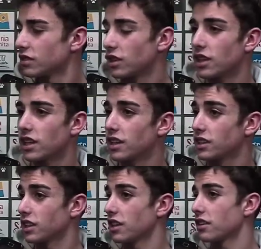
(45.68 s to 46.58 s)
ahora nada,
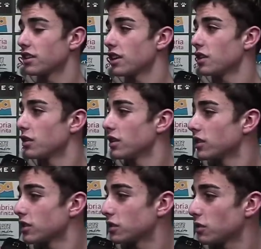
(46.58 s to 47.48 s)
seguir centrado en
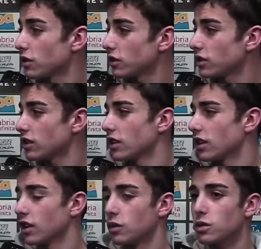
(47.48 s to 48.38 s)
los estudios,
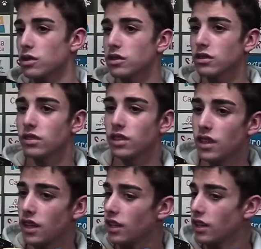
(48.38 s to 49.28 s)
en el curso,
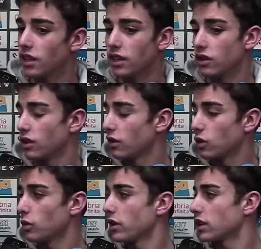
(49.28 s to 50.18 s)
eh, con el
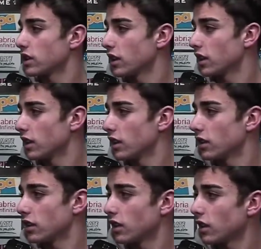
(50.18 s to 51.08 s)
juvenil seguiré
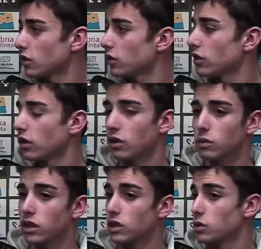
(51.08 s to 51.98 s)
entrenando,
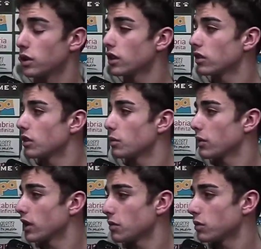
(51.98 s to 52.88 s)
algún día subiré con el
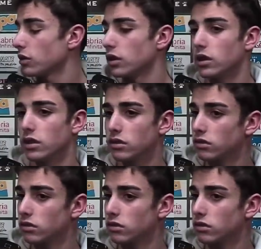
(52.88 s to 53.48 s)
primer equipo y